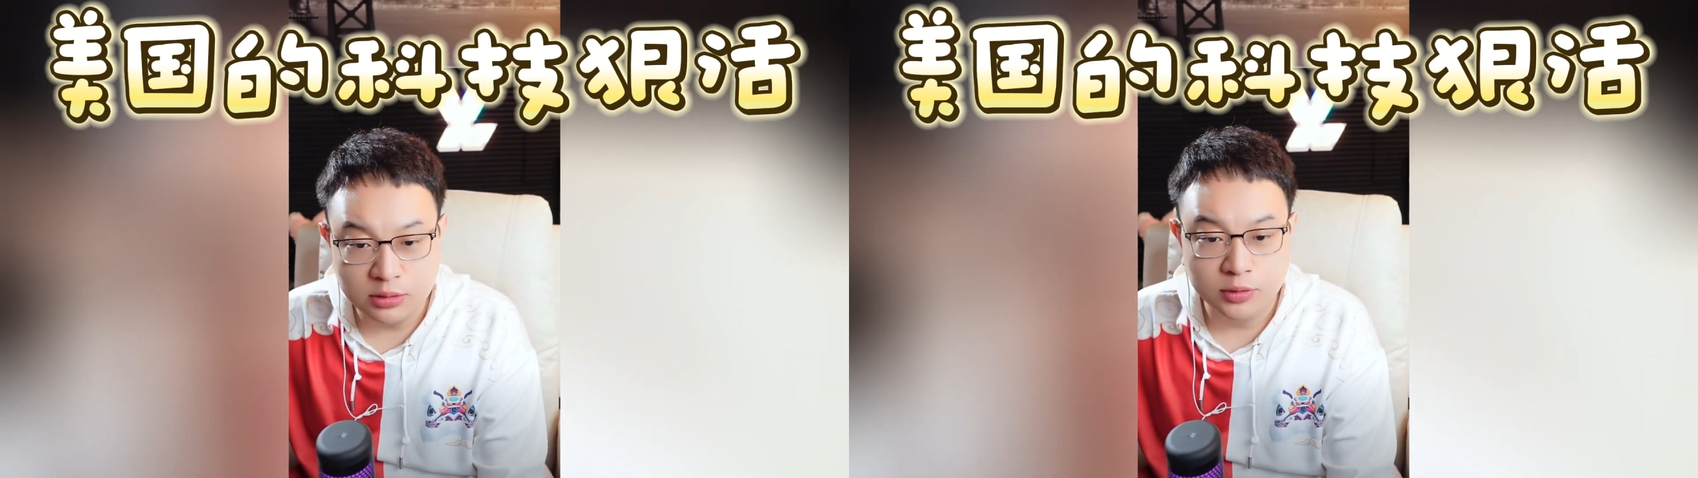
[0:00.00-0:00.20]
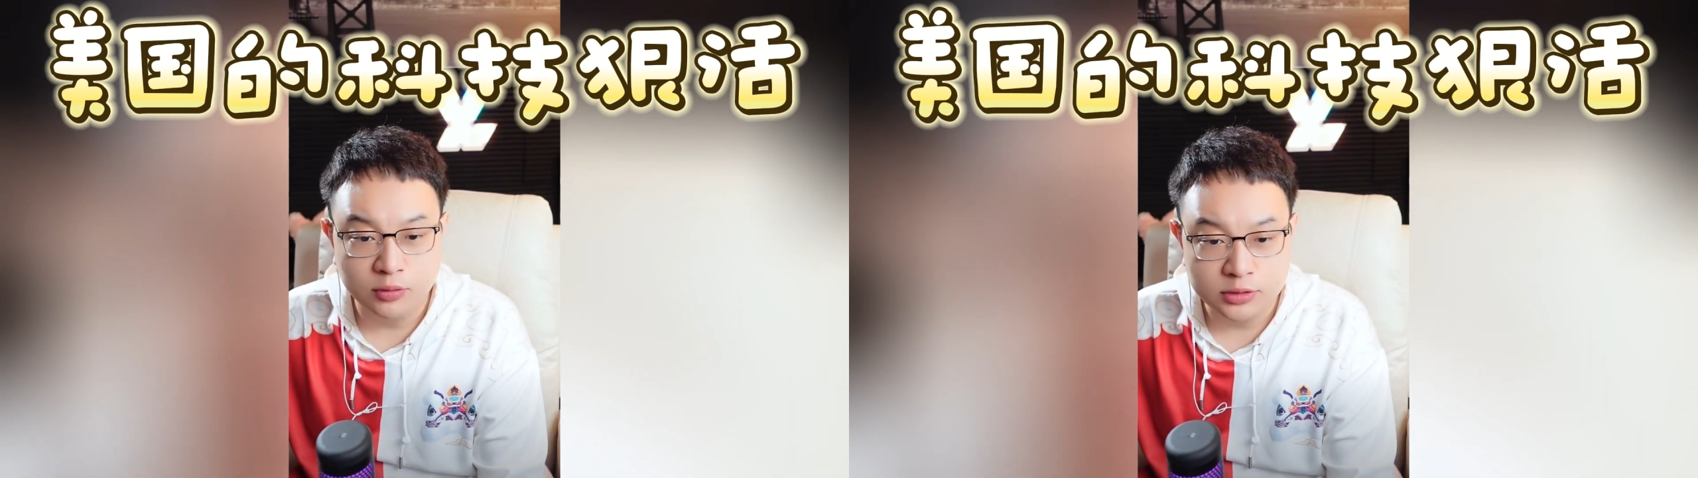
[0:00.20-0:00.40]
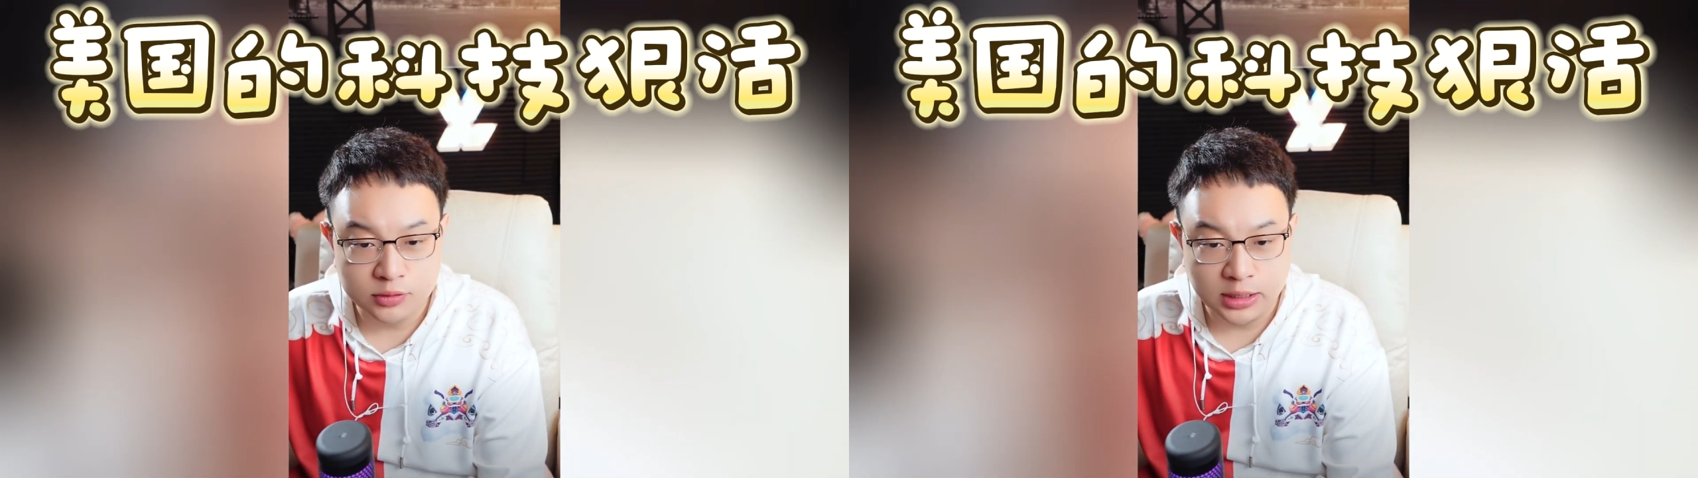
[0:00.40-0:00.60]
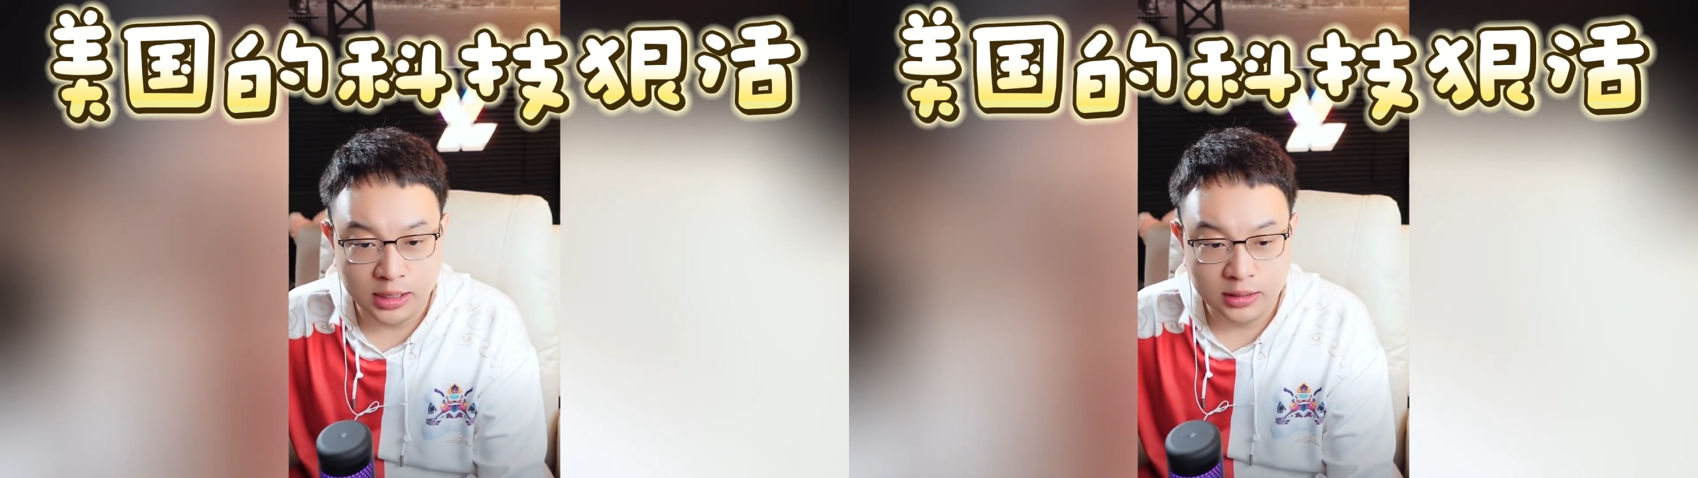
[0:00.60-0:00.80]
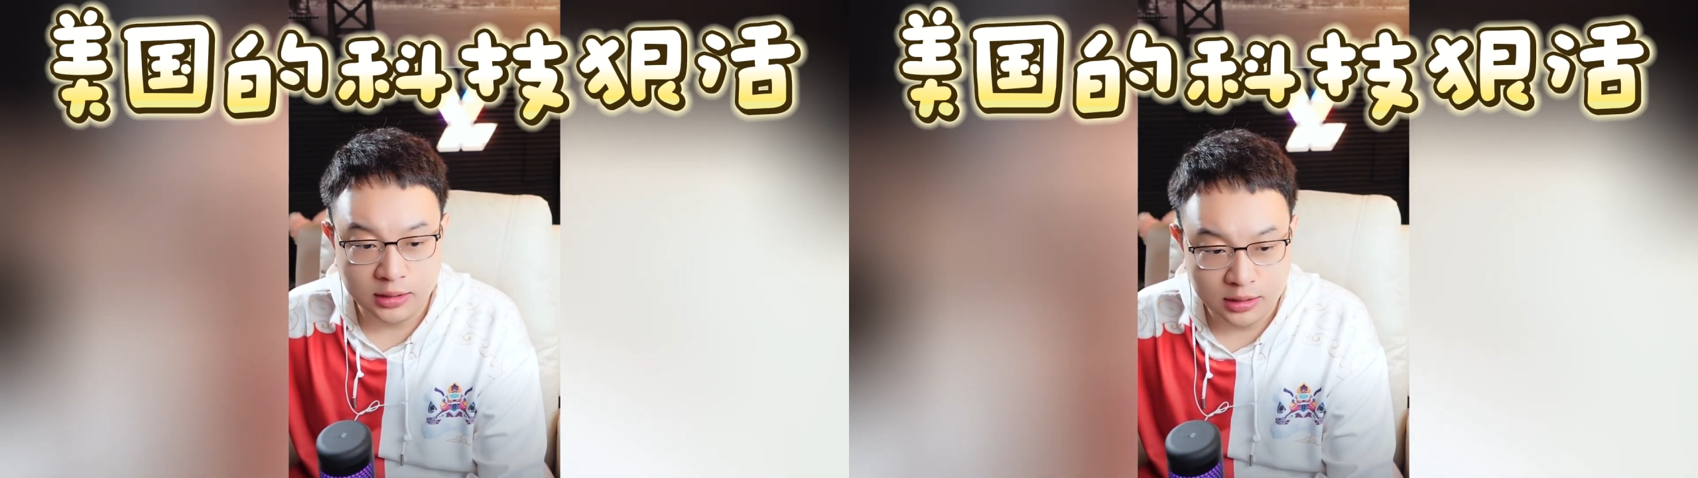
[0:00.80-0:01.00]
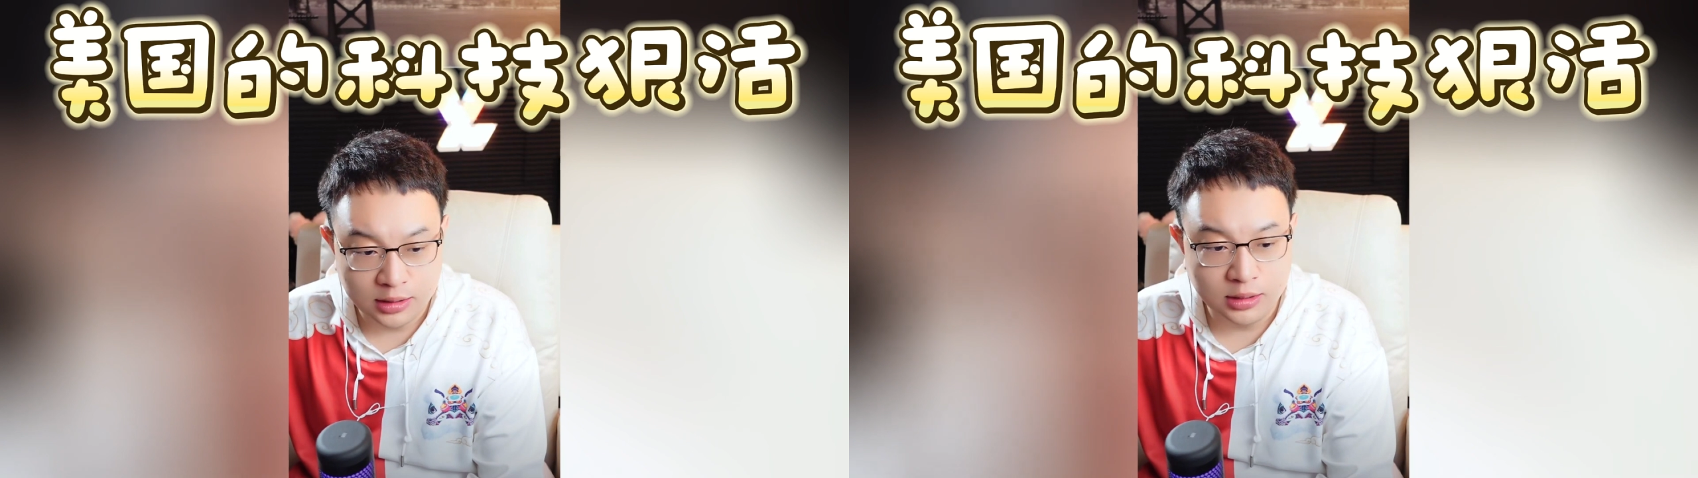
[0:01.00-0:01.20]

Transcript: 然然后我还有一个问